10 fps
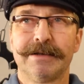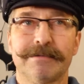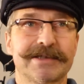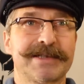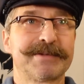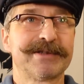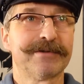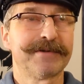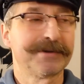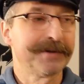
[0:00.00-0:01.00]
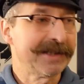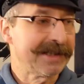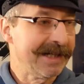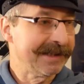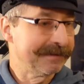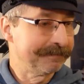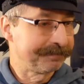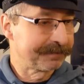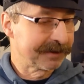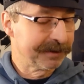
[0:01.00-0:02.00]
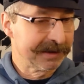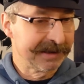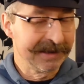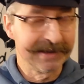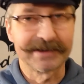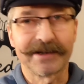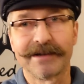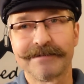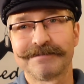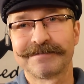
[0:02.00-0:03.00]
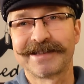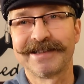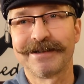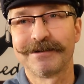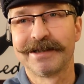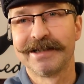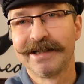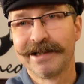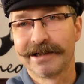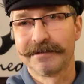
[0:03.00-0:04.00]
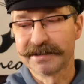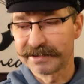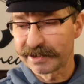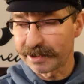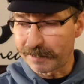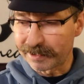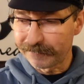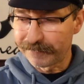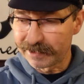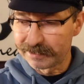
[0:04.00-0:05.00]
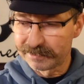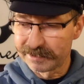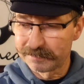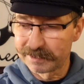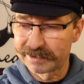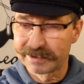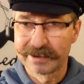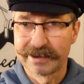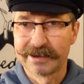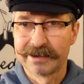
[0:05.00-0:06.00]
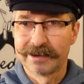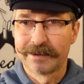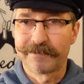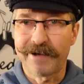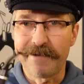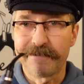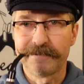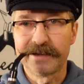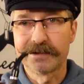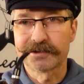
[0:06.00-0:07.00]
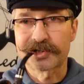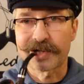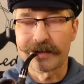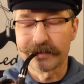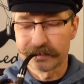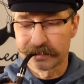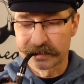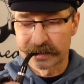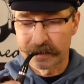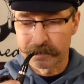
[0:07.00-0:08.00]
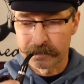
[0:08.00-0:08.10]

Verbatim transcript: Was gibt es noch für Neuigkeiten zu erzählen? Ja, genau. Ihr wisst ja, ich habe angefangen hier mit Pfeifenvideos schauen und